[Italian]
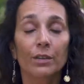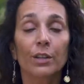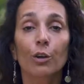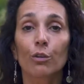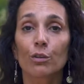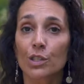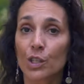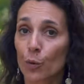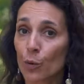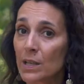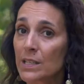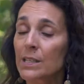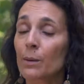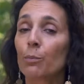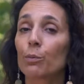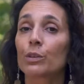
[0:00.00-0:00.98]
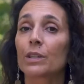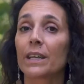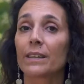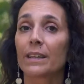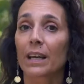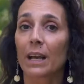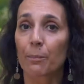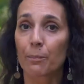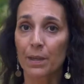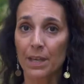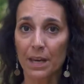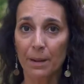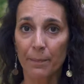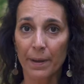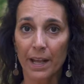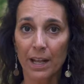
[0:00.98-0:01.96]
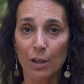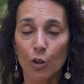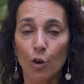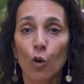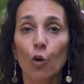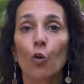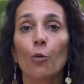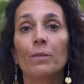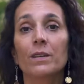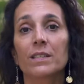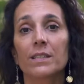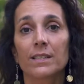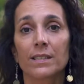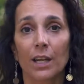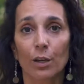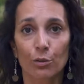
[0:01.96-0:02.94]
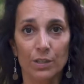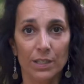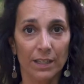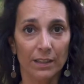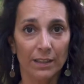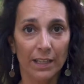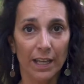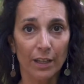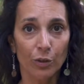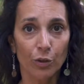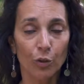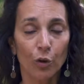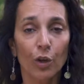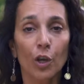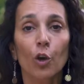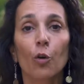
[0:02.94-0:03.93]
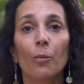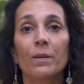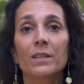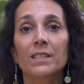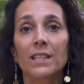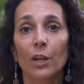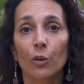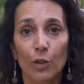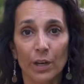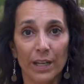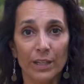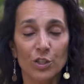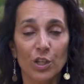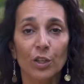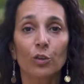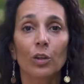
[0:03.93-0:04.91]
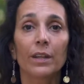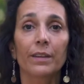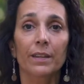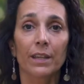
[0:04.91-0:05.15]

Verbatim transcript: di conseguenza potrete capire meglio come si stanno sentendo e come stanno reagendo le